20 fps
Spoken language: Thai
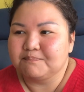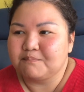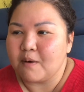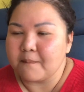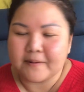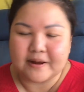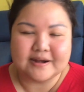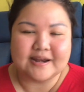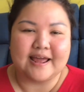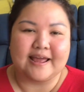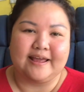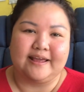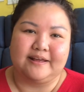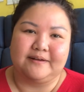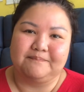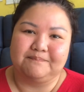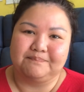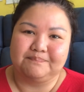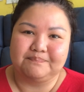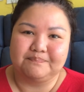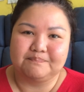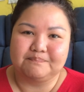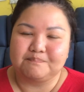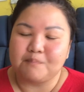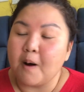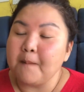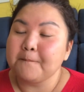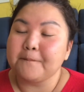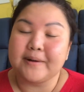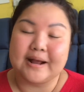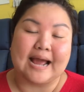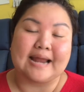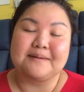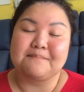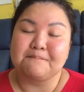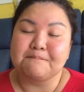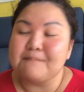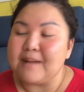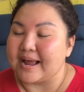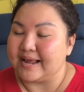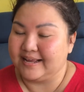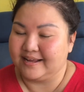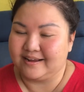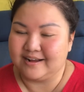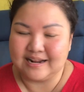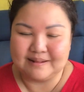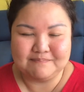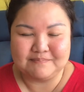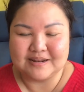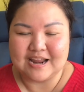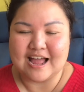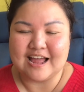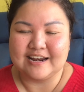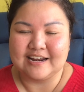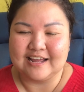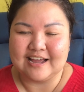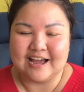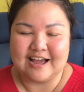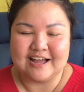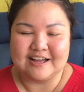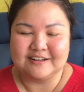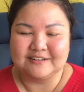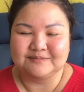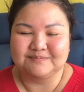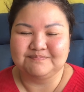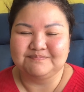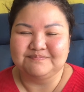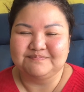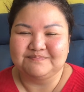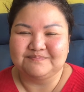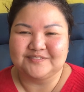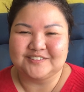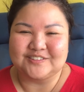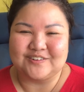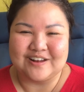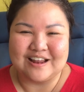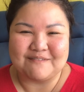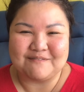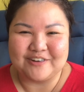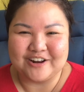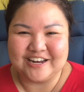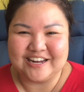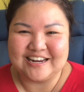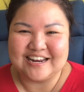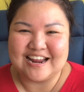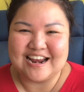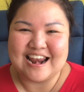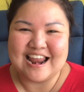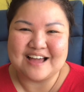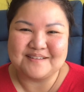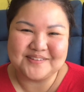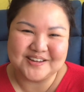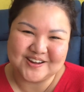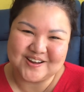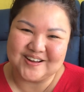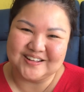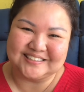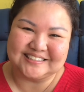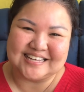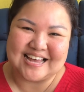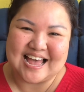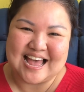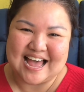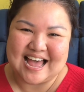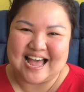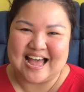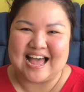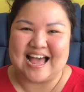พบกันใหม่พบกันใหม่คลิปหน้านะคะสำหรับวันนี้นั้นลาไปก่อนจ้า